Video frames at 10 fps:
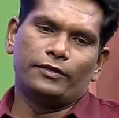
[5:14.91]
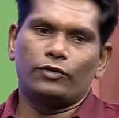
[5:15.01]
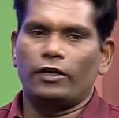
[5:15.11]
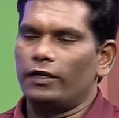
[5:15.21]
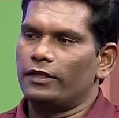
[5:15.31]
సో
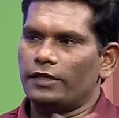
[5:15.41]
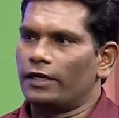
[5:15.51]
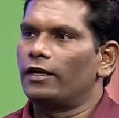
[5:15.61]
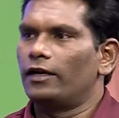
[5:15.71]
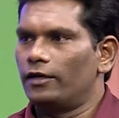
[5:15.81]
అన్నీ
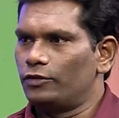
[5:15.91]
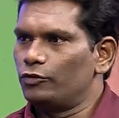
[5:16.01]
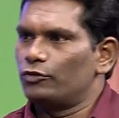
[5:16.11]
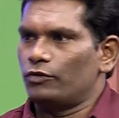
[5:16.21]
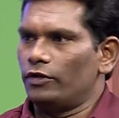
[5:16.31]
చక్కగా
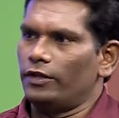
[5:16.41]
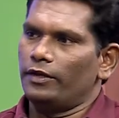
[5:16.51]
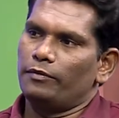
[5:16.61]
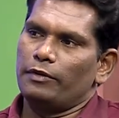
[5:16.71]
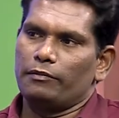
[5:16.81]
చూసుకొని
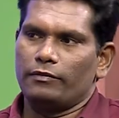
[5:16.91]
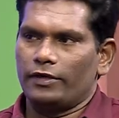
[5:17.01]
మేము